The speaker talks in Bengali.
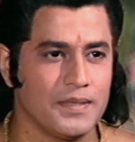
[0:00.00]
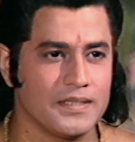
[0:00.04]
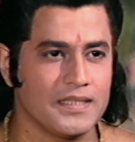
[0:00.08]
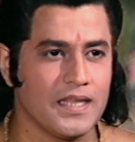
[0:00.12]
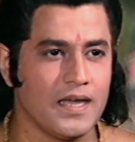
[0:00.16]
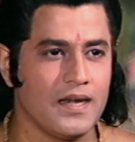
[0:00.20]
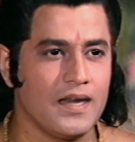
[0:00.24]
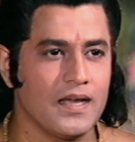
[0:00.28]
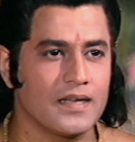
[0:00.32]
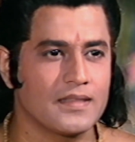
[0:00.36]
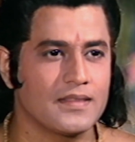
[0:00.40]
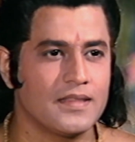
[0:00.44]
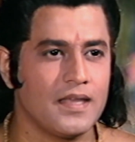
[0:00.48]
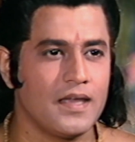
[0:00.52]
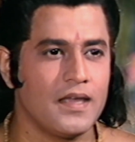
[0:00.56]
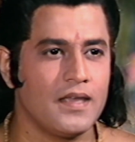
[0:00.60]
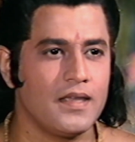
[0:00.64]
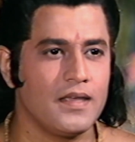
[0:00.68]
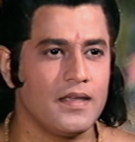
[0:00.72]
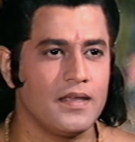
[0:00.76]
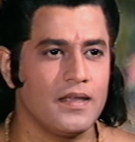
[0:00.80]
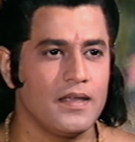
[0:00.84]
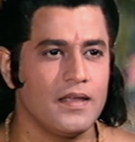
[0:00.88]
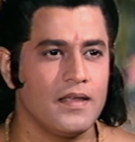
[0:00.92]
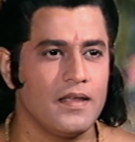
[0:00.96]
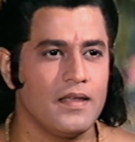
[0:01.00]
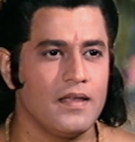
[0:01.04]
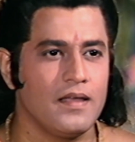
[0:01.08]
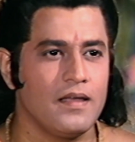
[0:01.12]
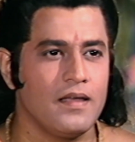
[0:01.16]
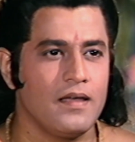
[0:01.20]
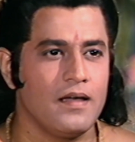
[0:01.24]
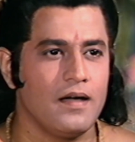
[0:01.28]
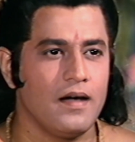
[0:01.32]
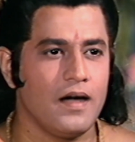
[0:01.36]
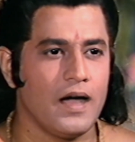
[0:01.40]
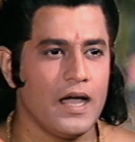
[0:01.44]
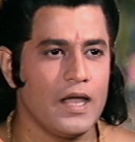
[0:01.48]
জানাজানি হয়ে গেলেই
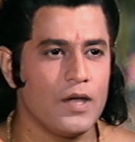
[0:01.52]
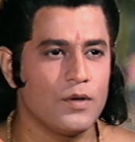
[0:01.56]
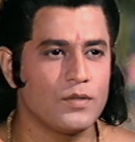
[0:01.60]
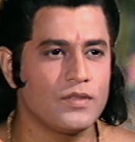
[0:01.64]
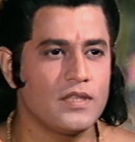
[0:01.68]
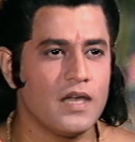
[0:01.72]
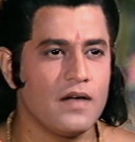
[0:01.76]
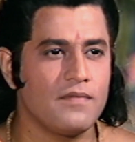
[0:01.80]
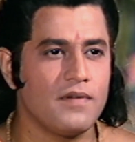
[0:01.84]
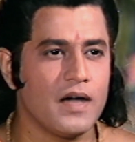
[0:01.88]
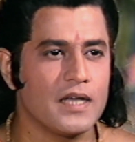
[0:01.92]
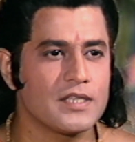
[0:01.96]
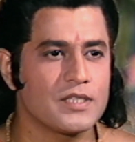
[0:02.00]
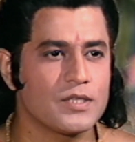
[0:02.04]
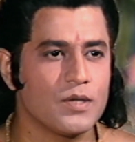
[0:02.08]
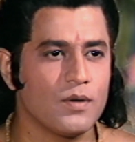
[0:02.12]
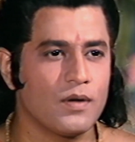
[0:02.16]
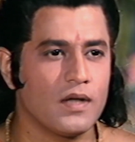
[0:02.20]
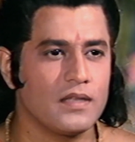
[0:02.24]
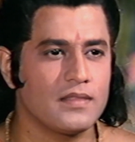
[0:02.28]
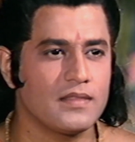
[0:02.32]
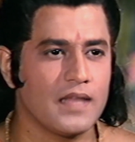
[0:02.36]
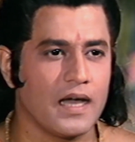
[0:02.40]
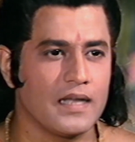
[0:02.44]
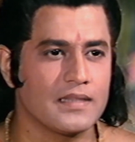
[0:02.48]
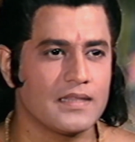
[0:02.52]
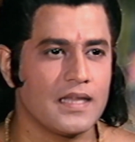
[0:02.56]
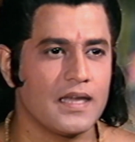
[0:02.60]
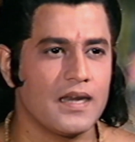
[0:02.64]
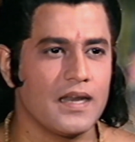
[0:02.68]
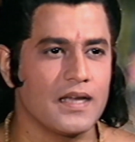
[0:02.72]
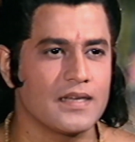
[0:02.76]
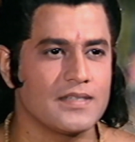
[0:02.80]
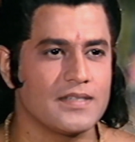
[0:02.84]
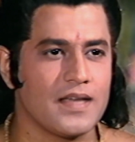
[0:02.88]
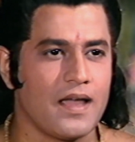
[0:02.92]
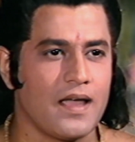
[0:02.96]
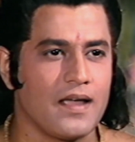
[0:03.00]
অযোধ্যাবাসীরা এখানে
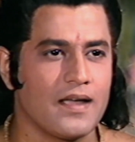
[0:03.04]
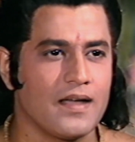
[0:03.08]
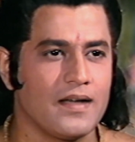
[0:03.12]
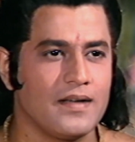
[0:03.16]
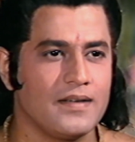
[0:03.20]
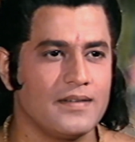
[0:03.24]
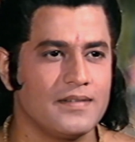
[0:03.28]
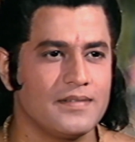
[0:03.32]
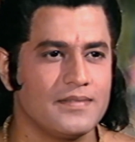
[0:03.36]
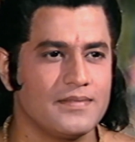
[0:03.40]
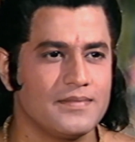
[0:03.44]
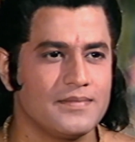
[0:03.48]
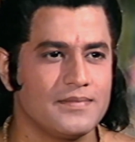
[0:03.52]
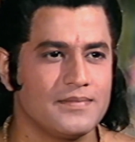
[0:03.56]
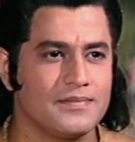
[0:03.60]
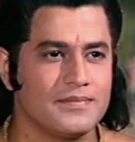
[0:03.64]
সবাই চলে আসবে